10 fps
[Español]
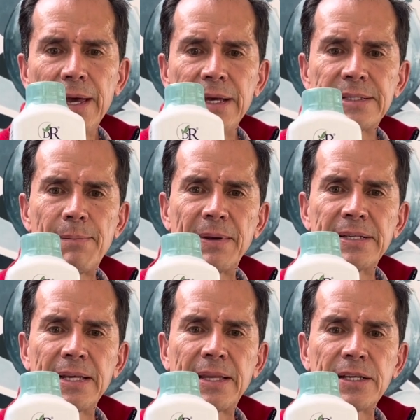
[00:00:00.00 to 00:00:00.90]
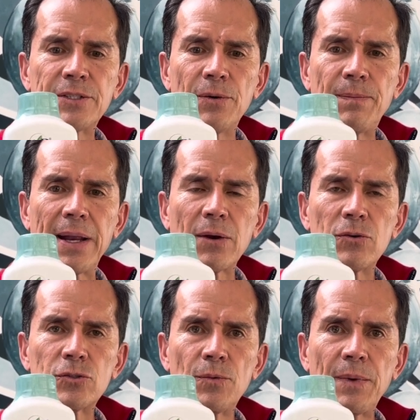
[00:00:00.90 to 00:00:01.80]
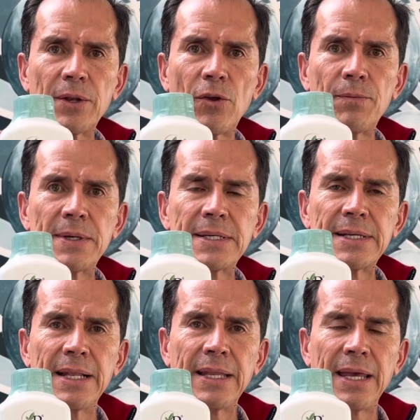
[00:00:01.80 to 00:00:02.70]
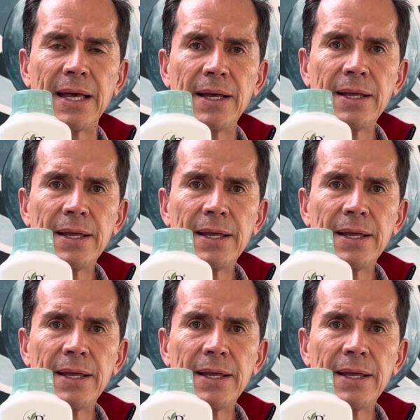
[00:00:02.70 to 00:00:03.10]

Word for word: Esta presentación para consumir dos veces al día